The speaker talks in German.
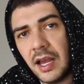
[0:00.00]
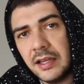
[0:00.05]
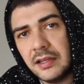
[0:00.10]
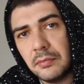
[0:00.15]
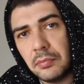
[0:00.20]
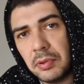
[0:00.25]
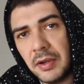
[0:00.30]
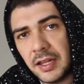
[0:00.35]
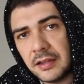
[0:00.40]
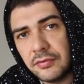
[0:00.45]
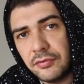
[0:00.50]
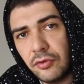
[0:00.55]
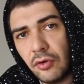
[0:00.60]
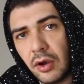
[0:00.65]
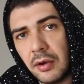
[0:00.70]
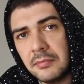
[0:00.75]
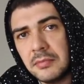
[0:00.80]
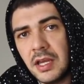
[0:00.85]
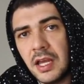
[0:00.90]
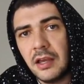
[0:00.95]
eine
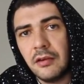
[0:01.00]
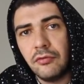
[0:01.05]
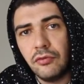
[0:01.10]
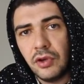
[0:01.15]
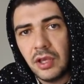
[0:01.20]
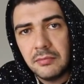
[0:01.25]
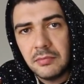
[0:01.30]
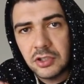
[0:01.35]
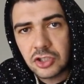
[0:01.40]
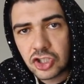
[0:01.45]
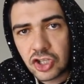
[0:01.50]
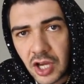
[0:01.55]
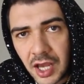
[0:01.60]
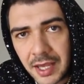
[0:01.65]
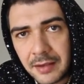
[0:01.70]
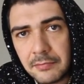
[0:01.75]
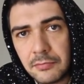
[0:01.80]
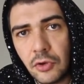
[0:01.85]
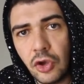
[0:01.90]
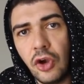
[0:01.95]
Plattform, wo ihr mir
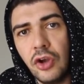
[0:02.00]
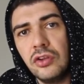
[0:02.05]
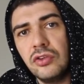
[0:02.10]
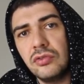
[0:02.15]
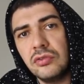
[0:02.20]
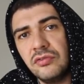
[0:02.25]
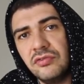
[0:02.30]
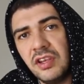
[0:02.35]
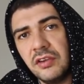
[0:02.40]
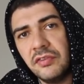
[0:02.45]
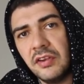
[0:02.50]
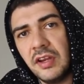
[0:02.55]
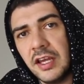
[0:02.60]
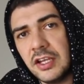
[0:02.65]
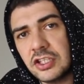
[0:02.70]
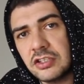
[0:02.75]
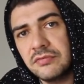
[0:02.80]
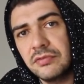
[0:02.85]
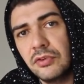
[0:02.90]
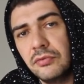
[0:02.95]
schreiben könnt und wir
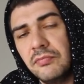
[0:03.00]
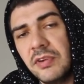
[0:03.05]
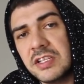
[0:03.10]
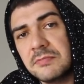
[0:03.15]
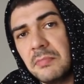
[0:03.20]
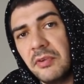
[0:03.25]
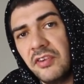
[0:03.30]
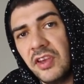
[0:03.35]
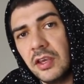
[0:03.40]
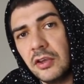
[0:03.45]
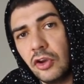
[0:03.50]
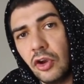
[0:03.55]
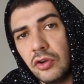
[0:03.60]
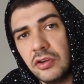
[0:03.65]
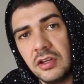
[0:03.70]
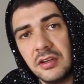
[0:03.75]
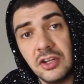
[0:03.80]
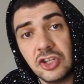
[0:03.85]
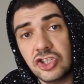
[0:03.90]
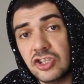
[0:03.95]
vielleicht was bewegen können
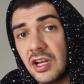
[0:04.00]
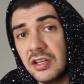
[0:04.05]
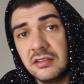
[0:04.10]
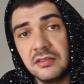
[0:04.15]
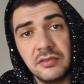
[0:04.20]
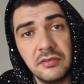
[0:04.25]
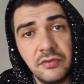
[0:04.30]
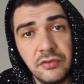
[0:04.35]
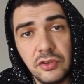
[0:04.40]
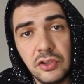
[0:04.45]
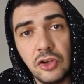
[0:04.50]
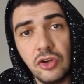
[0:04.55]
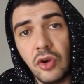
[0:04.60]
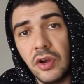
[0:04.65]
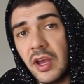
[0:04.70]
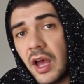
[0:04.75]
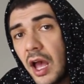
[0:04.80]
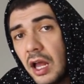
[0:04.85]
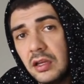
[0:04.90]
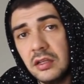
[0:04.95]
in der Stadt für eine
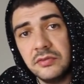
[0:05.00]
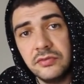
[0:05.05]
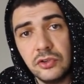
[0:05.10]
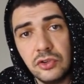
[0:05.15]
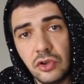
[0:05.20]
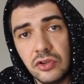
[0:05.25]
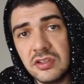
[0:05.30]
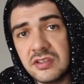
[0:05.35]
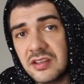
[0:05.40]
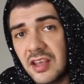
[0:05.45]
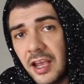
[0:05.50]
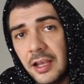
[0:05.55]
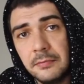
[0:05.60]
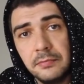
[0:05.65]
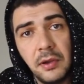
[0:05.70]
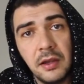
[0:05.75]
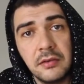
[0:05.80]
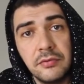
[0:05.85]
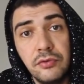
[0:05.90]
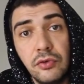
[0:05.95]
neue Halle, für einen neuen
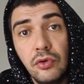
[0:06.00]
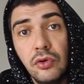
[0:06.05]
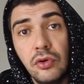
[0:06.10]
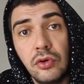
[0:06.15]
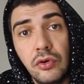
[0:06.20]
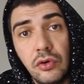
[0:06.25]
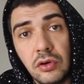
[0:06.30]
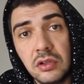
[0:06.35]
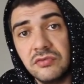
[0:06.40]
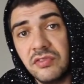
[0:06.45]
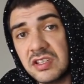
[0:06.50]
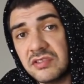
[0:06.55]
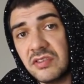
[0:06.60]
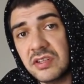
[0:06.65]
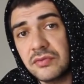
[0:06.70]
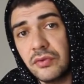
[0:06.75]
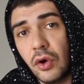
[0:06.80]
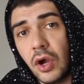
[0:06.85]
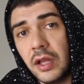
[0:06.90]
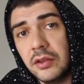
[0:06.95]
Skatepark, für irgendwas,
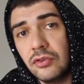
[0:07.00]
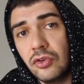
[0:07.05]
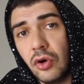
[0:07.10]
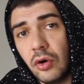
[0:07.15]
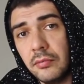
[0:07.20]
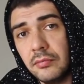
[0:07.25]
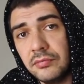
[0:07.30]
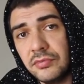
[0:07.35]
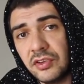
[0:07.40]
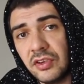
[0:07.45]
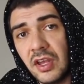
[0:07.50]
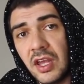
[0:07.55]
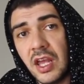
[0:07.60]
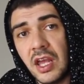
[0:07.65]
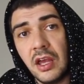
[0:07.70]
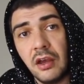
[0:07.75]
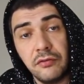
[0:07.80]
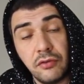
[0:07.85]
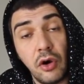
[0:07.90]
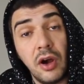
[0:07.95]
was vorankommt,
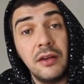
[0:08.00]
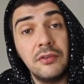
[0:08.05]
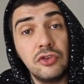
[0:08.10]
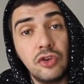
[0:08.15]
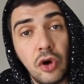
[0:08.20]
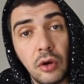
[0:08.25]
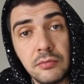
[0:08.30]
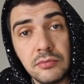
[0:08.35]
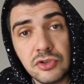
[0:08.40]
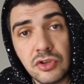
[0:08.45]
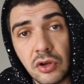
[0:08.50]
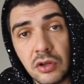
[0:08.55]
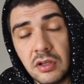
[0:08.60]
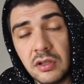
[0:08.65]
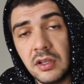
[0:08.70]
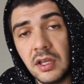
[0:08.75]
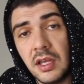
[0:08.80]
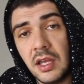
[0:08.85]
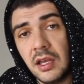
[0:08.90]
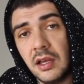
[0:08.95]
vorankommen
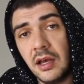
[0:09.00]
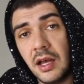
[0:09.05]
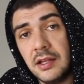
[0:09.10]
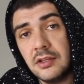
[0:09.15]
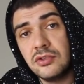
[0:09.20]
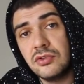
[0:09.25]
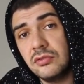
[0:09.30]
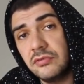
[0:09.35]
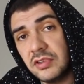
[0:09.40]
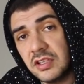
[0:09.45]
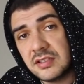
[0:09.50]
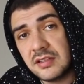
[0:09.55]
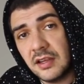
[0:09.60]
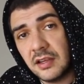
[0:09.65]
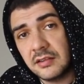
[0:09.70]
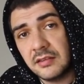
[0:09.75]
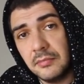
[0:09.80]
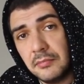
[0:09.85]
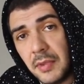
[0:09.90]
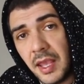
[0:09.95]
soll. Also, wie
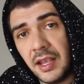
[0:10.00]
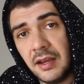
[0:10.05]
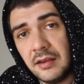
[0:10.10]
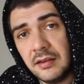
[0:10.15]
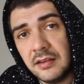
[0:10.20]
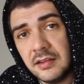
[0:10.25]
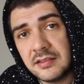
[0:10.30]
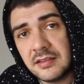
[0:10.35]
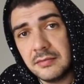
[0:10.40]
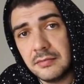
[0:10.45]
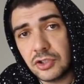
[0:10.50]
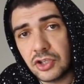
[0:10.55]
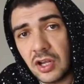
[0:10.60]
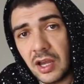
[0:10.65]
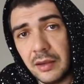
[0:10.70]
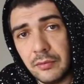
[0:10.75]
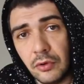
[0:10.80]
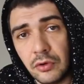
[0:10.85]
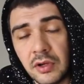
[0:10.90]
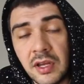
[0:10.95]
gesagt, Mail ist in der
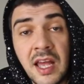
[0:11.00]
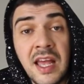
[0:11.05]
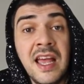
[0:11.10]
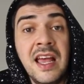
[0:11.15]
Beschreibung.